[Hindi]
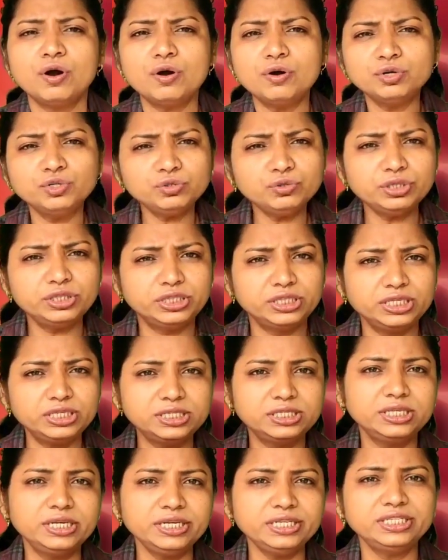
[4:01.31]
और जो
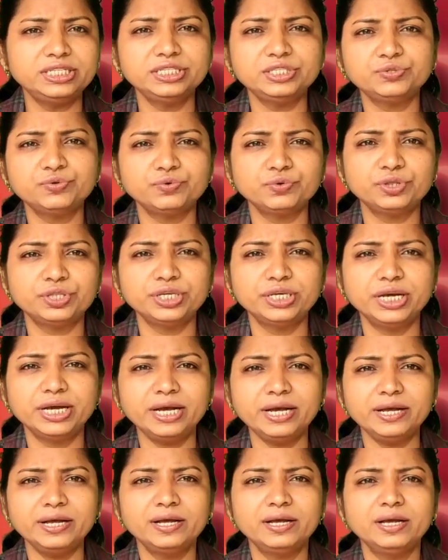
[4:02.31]
तीसरी चीज़ होती
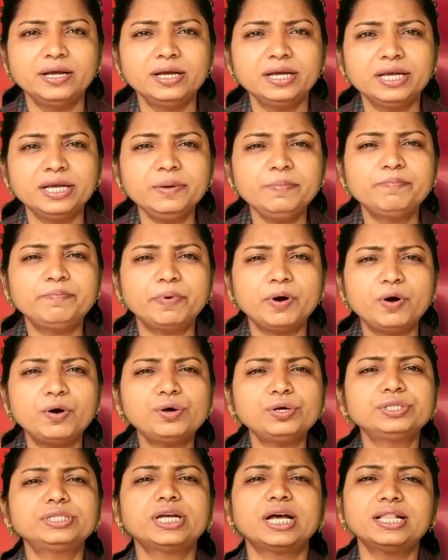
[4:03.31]
है कि
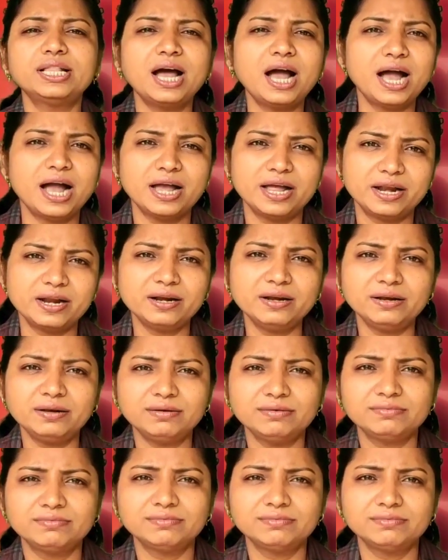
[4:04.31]
बहुत ज़्यादा आयरन